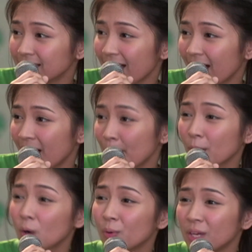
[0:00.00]
na
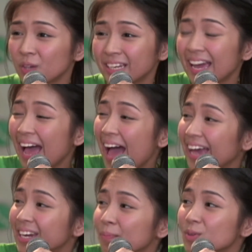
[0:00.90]
pag uwi nyo
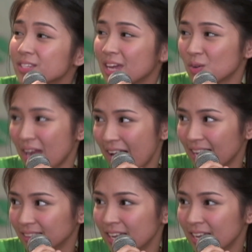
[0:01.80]
inakahain na po sa inyo lahat.